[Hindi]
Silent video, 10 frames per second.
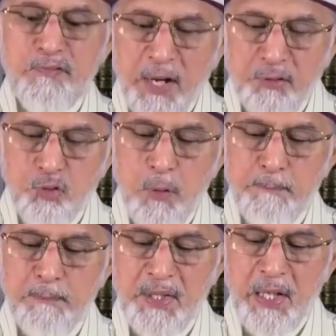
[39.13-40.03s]

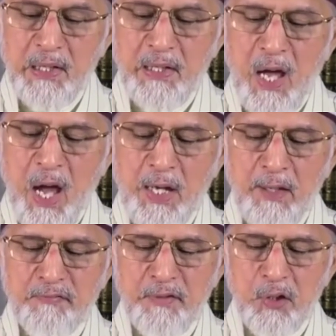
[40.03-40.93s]
फर्दुम मिन
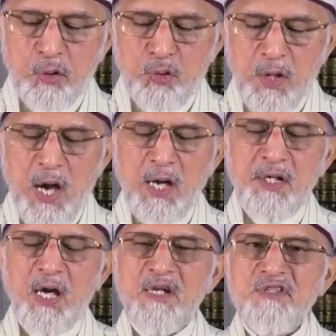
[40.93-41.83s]
अल्लाह फिल
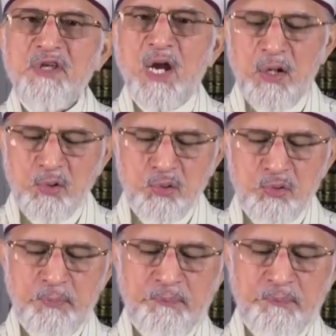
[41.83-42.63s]
कुरान अनजलहू